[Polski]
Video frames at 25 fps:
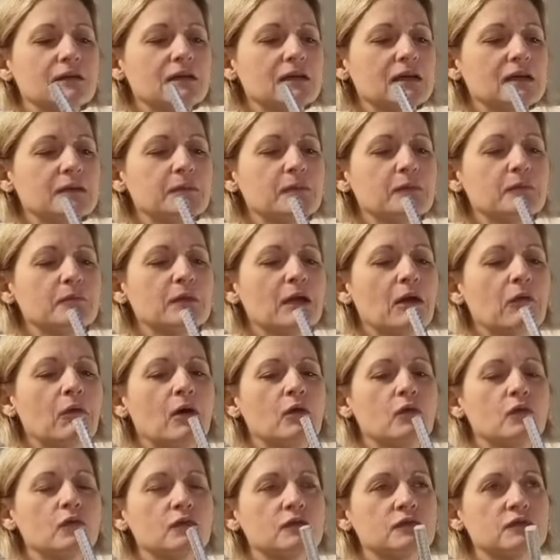Jakbym
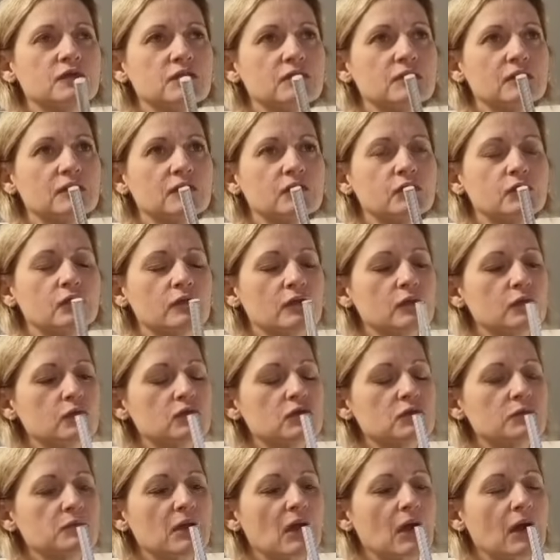miała urodziny, które
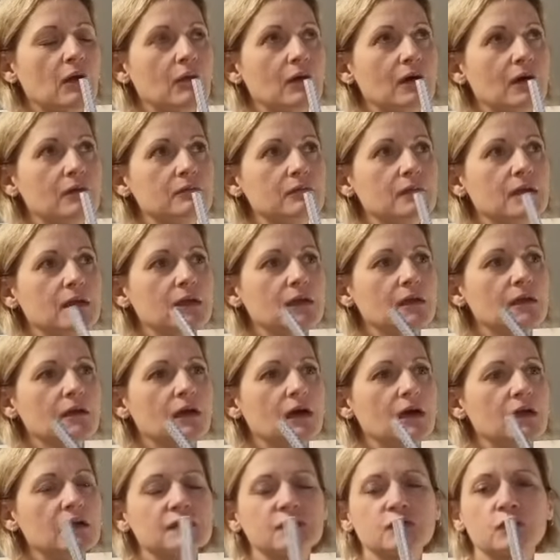już miałam,
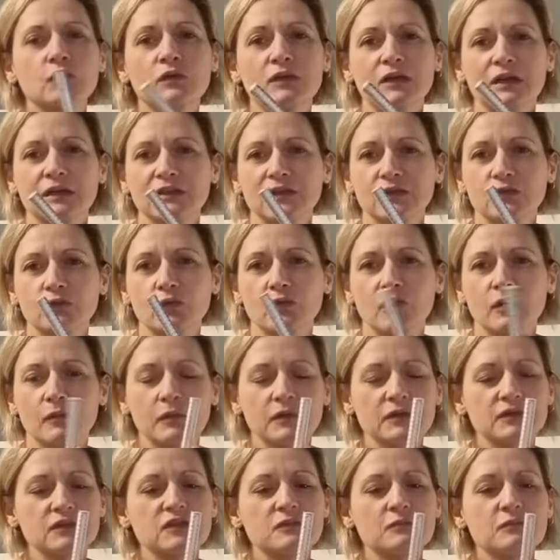ale córka
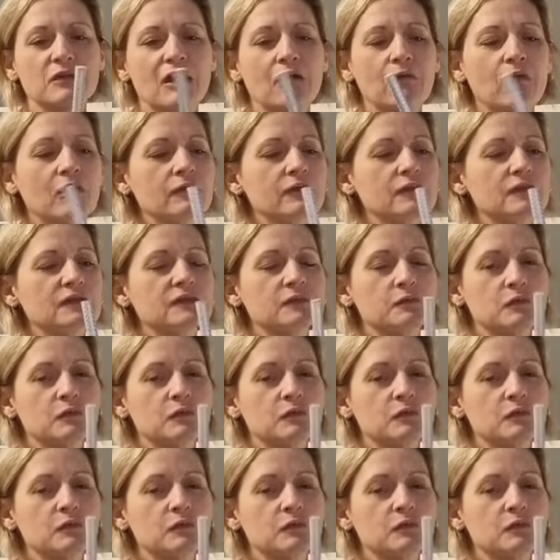niedługo będzie miała,